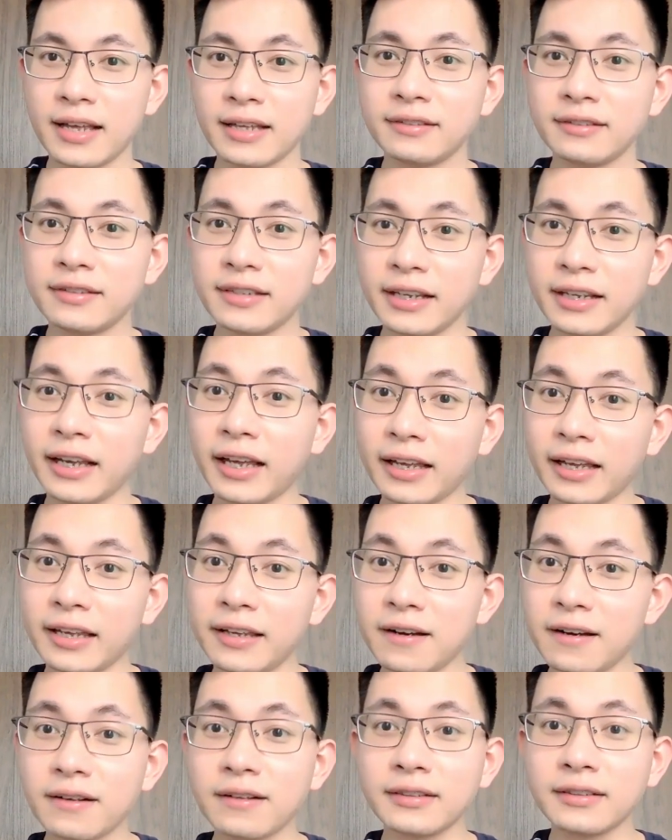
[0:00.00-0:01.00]
chính cái ký
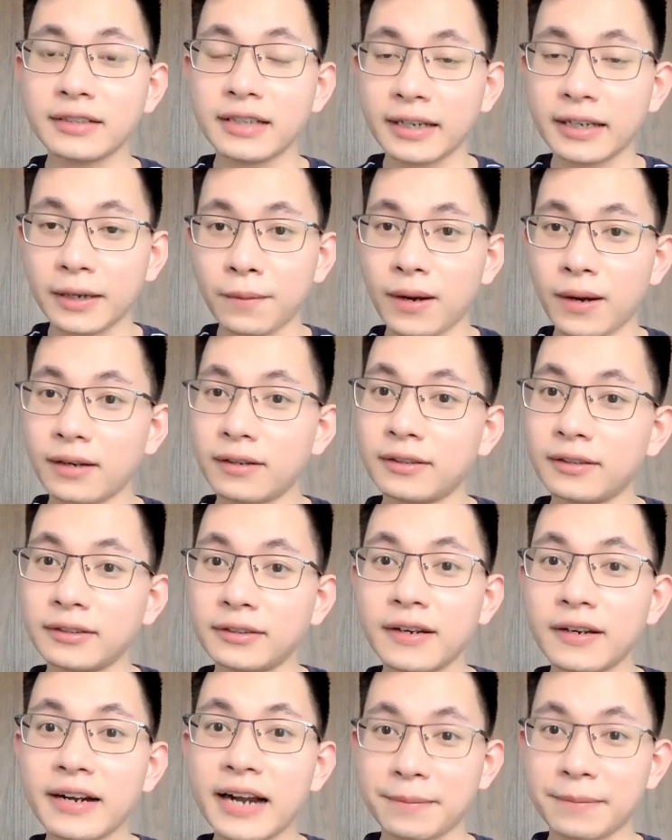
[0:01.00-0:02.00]
ức chính cái quá khứ
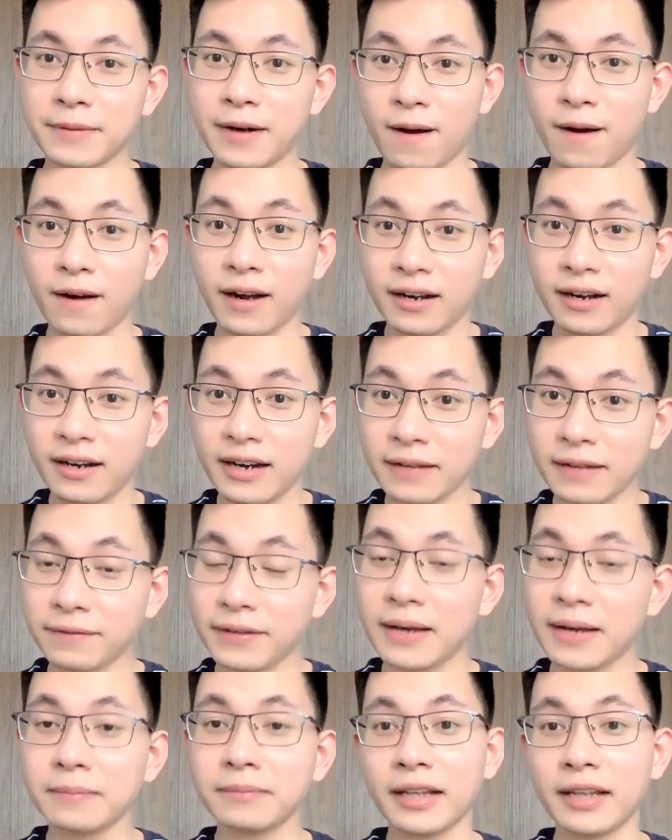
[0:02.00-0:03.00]
tươi đẹp đó gắn liền với
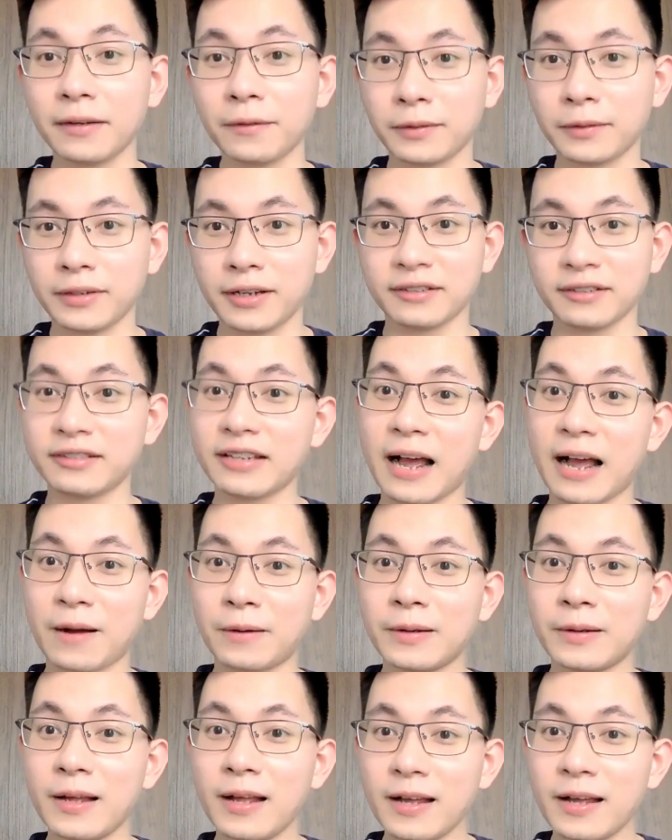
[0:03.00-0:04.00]
âm thanh của tiếng
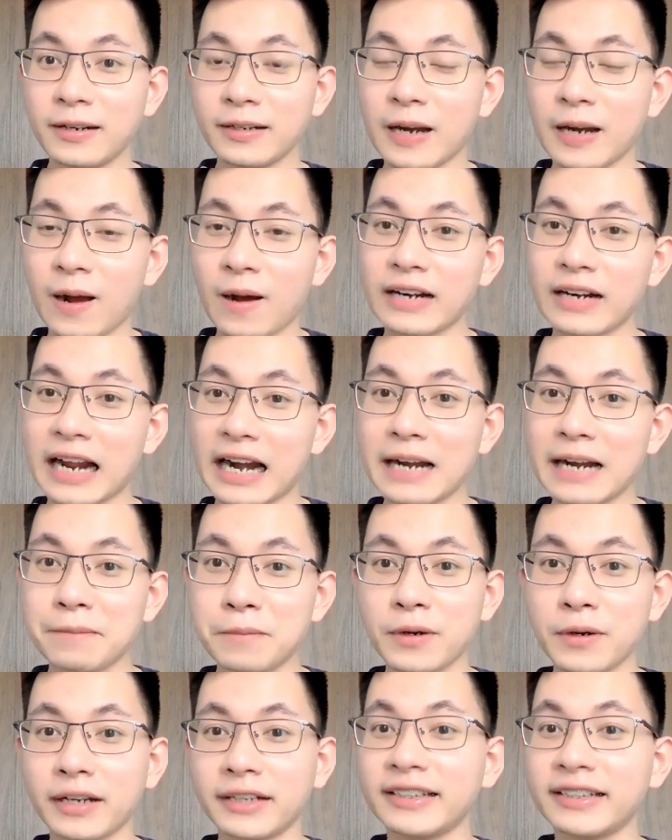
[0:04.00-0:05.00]
sáo nó đã là
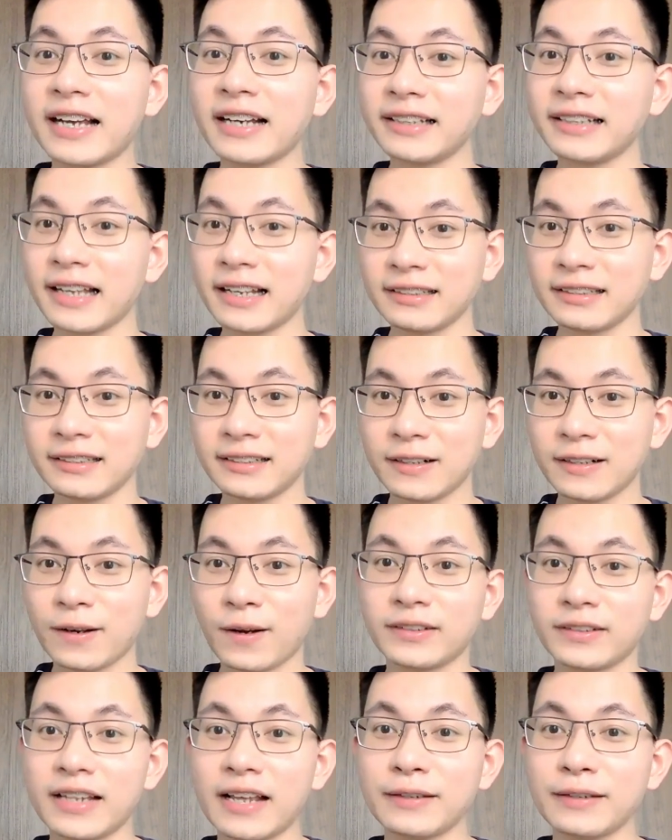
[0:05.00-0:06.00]
một cái tác nhân có
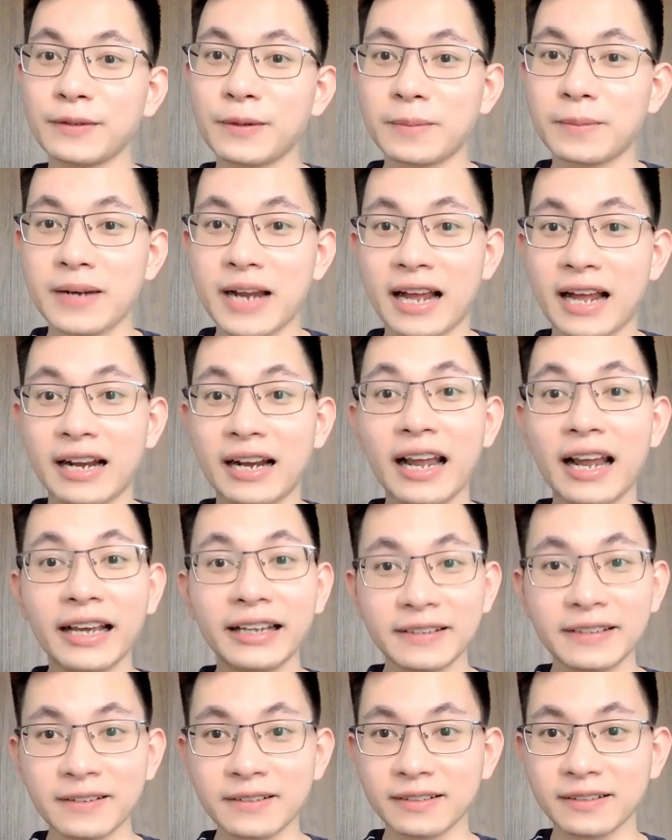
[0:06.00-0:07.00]
tác dụng là lay
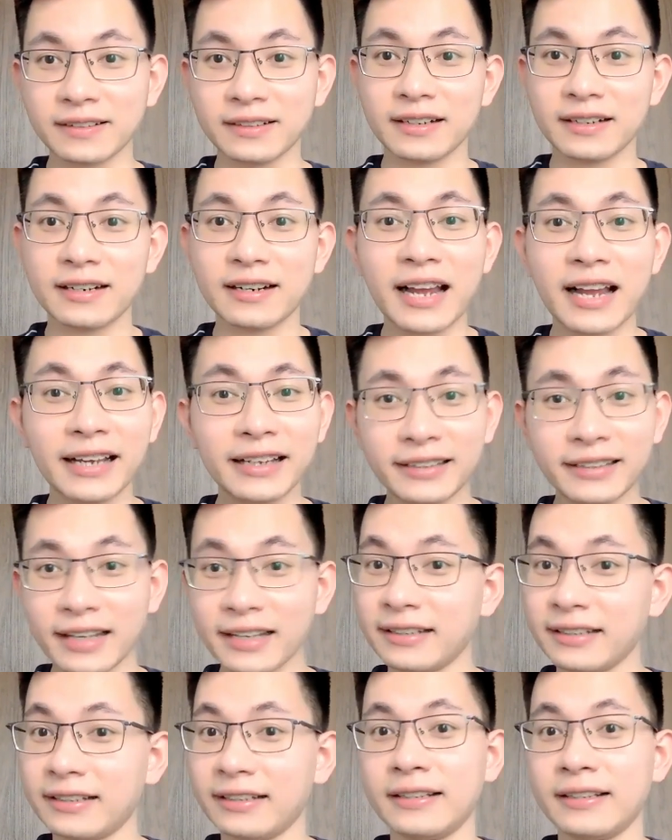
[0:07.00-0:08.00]
thức lay
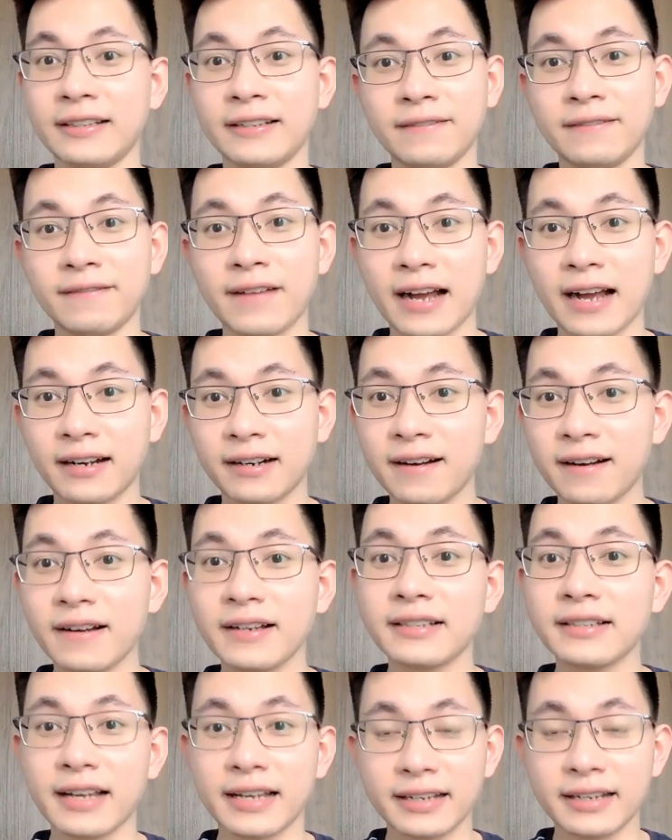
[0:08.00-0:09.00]
tỉnh và khơi
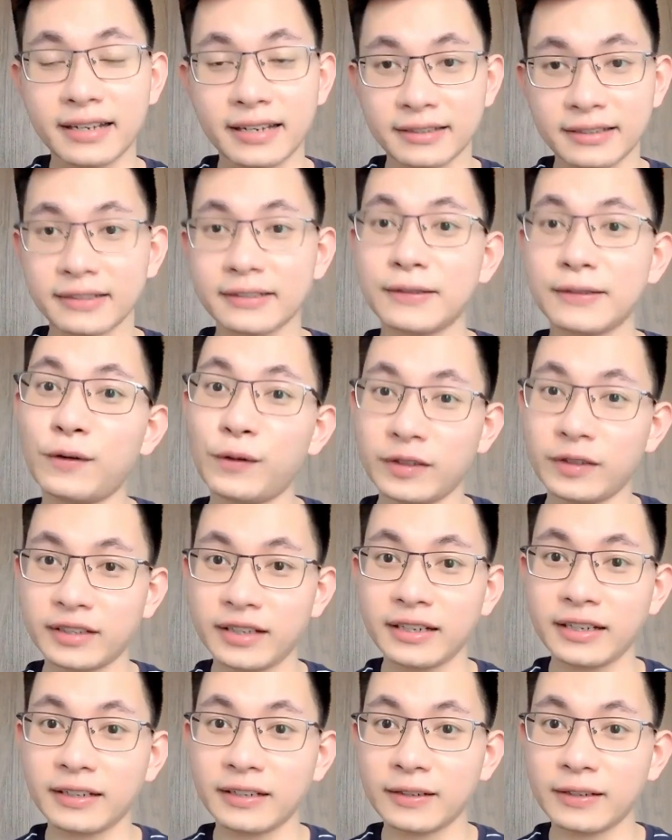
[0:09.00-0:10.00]
dậy cái sự hồi
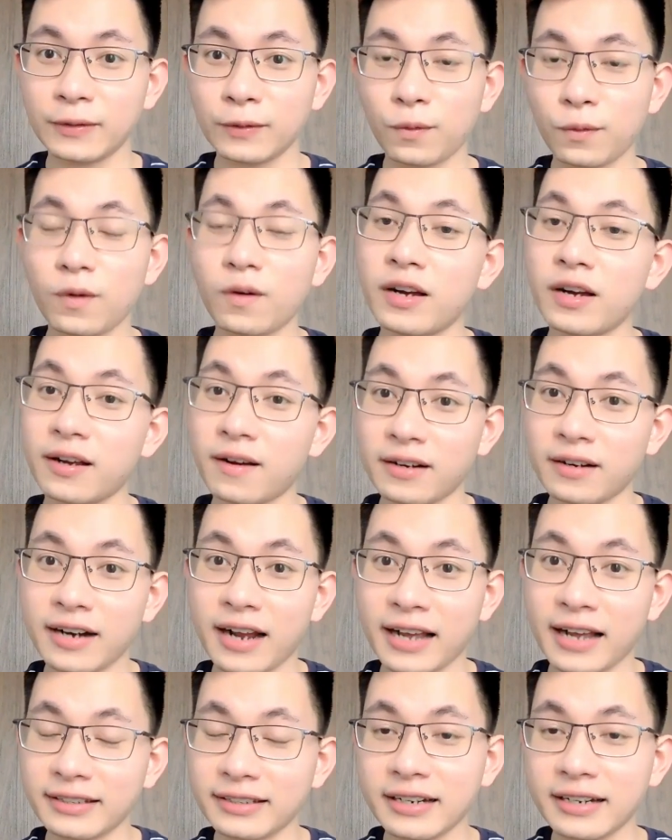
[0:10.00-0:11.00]
sinh của người con
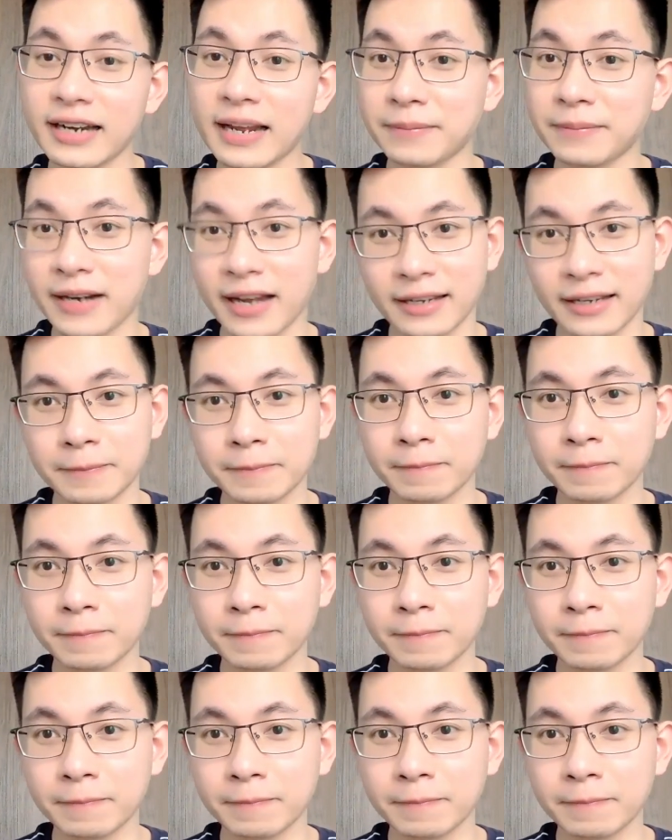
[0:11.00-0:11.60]
gái xinh đẹp này.